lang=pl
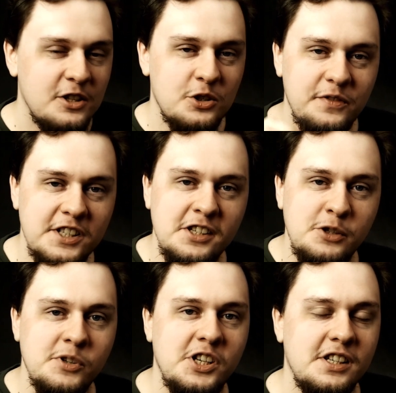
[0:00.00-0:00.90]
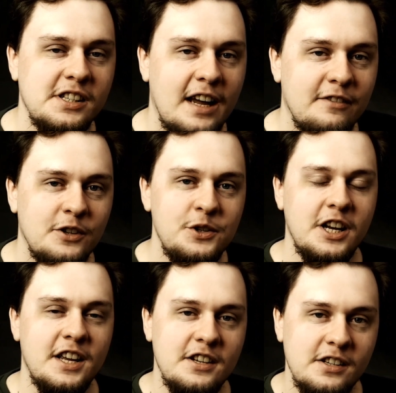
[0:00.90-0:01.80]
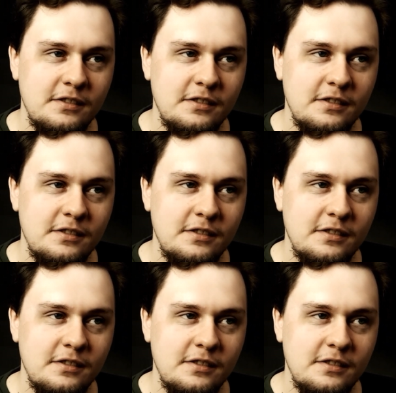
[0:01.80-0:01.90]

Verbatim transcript: to dowiedzieliśmy się niedawno, że